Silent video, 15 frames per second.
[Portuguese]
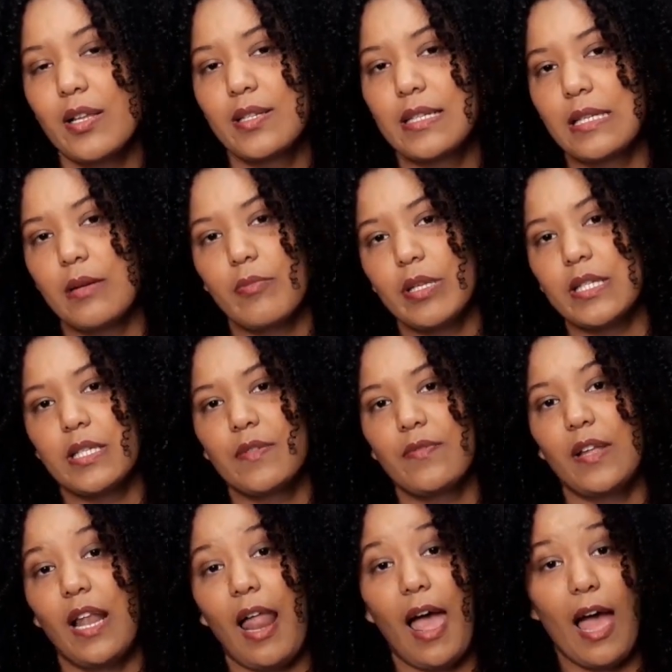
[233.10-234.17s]
de samba
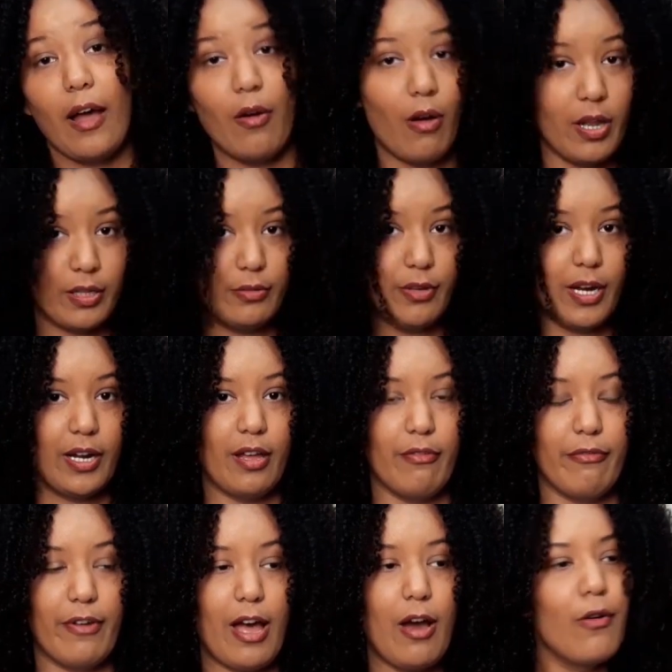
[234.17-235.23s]
desfilar agora no
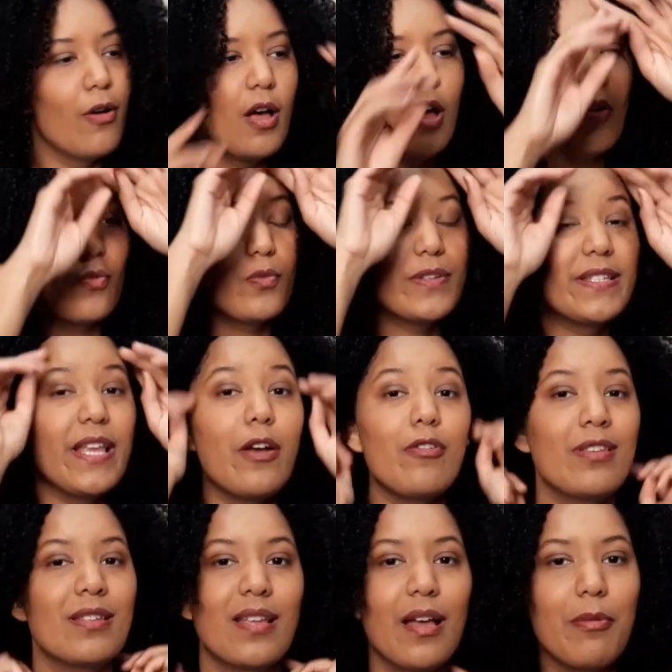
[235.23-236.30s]
carnaval, os
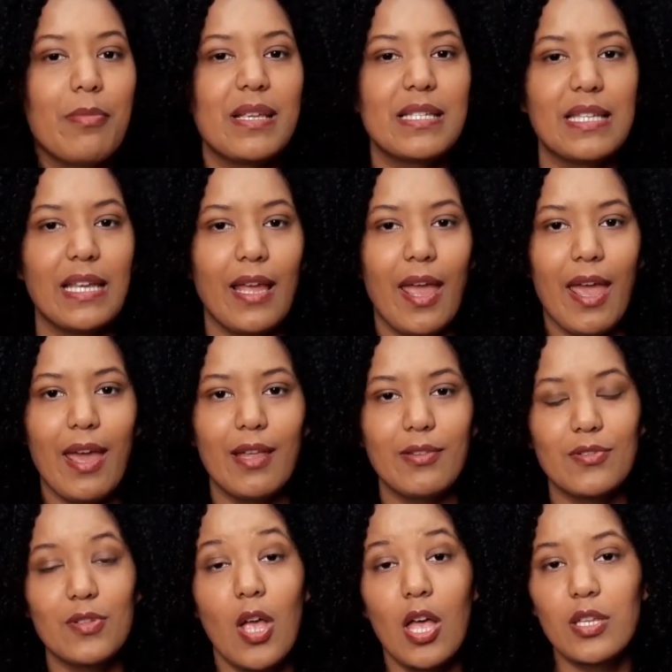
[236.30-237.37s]
seus sambas e
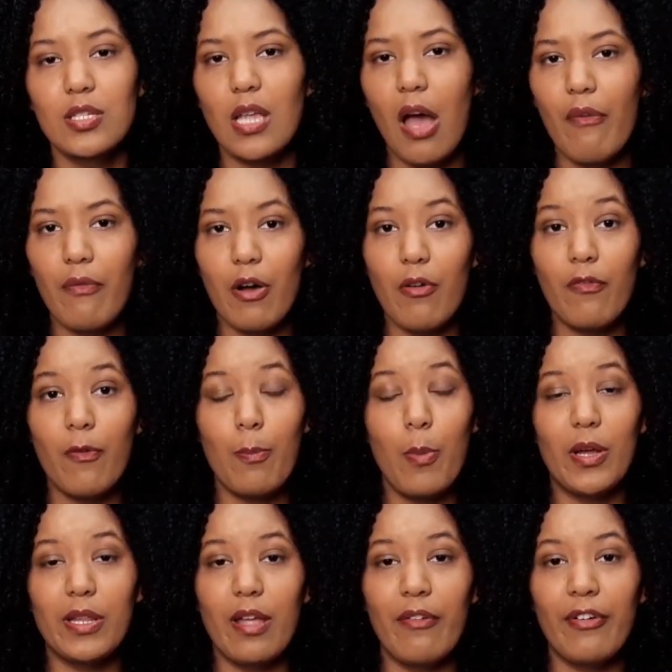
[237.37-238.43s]
enredos só vão
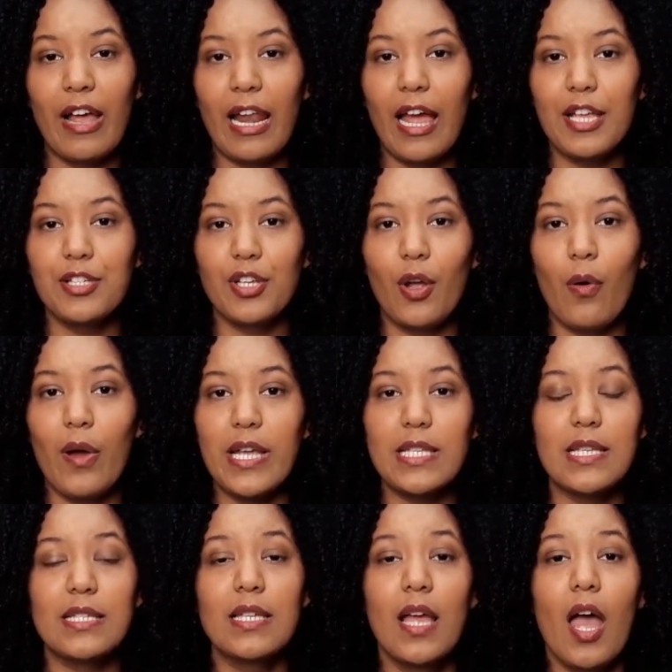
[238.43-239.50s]
poder falar de
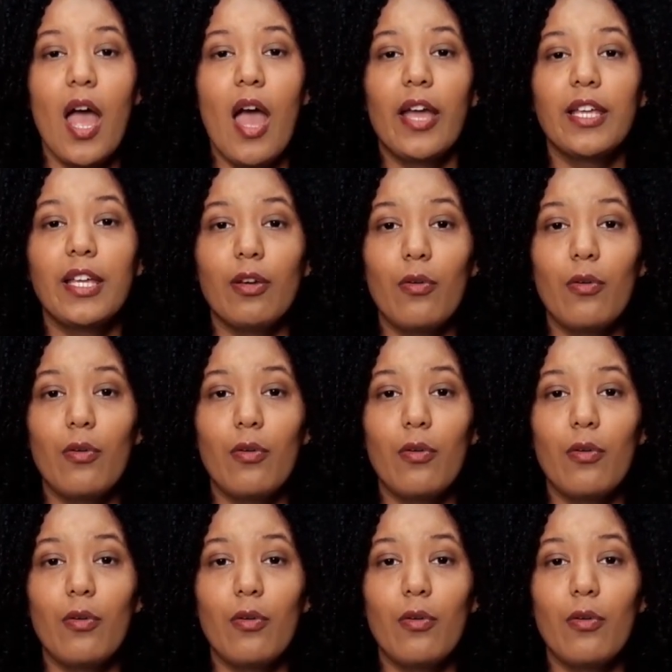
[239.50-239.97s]
coisas que